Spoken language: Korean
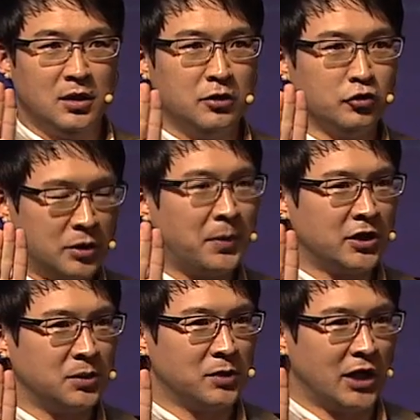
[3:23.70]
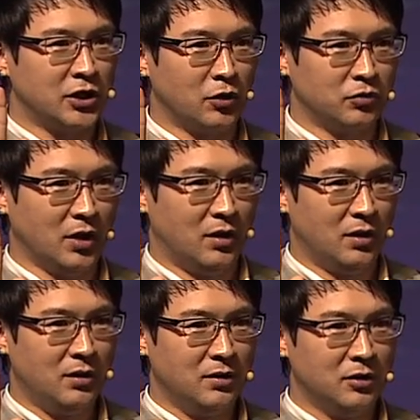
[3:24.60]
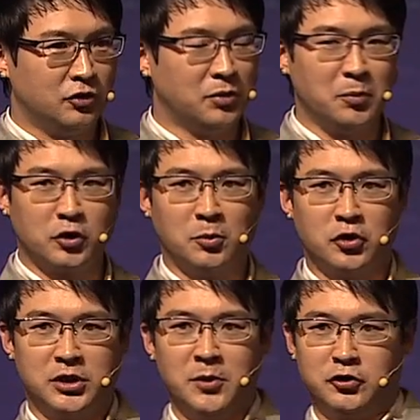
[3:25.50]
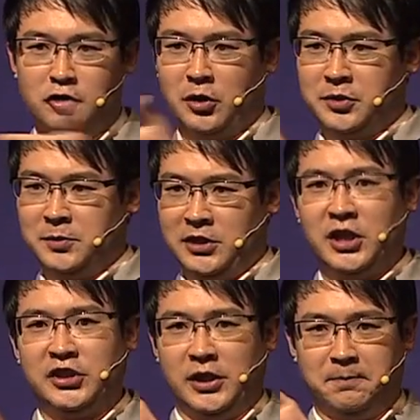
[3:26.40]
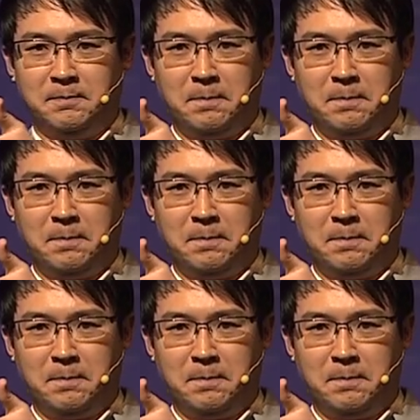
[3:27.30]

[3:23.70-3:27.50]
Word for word: 눈치 빠르신 분은 아실 거고요. 두 번 보고도 모르시면 어쩔 수 없습니다. 스트레칭.